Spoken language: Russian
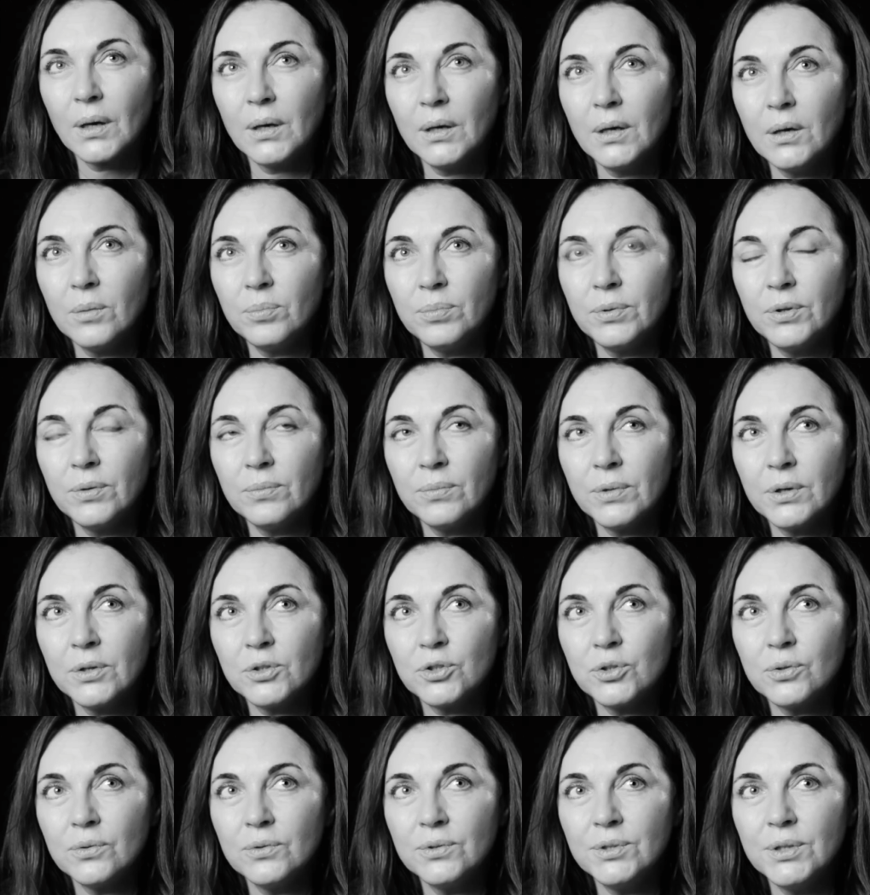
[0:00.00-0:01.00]
я понимаю,
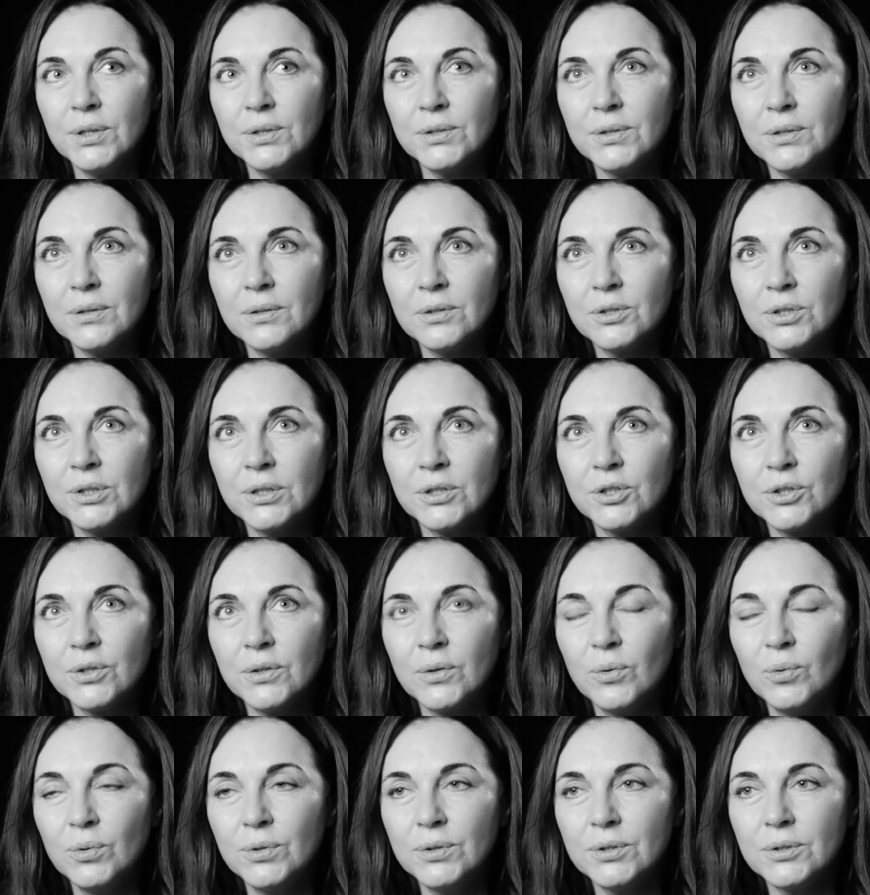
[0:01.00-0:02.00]
что дети — это же наши
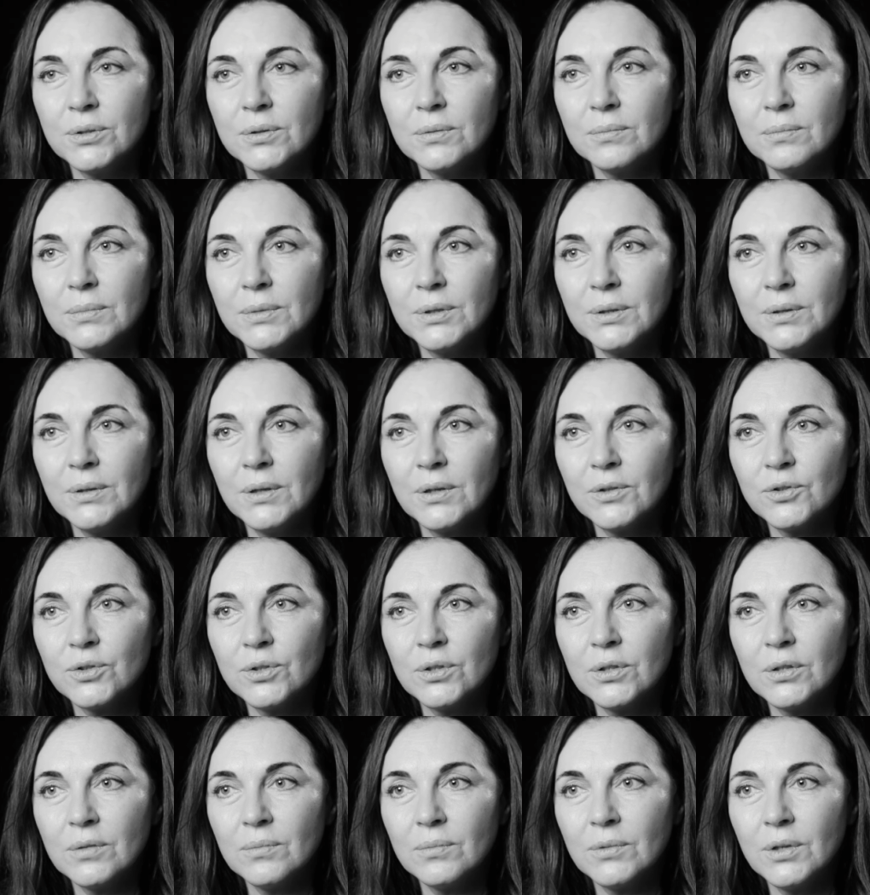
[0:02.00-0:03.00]
гости, мы
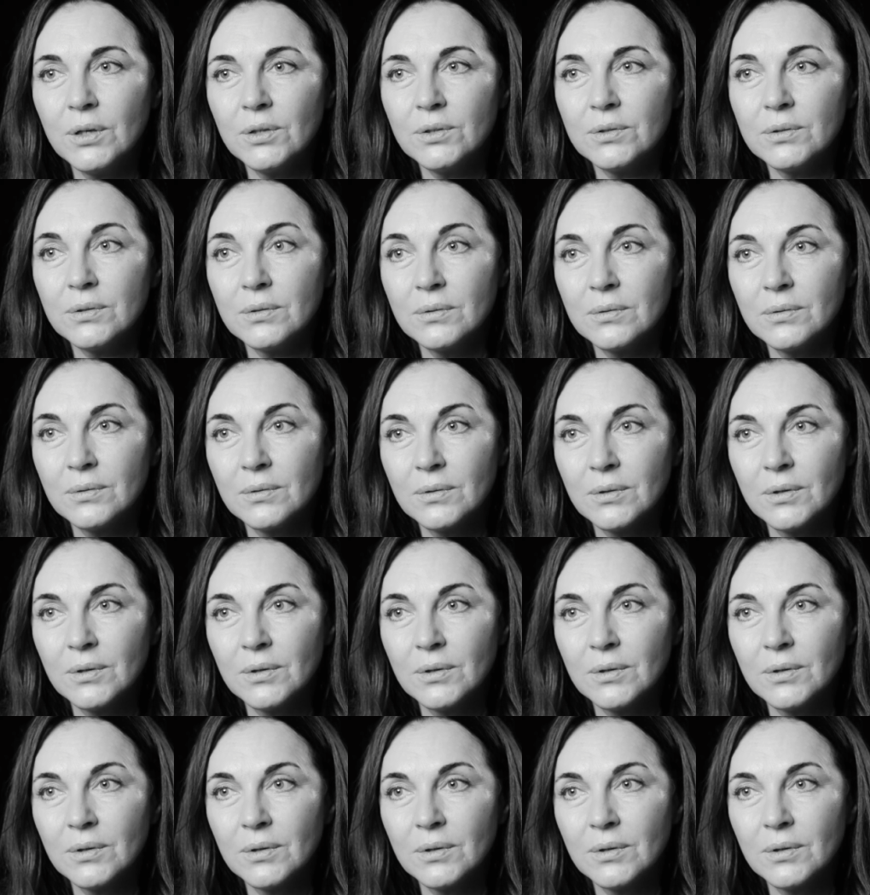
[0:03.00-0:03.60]
должны им дать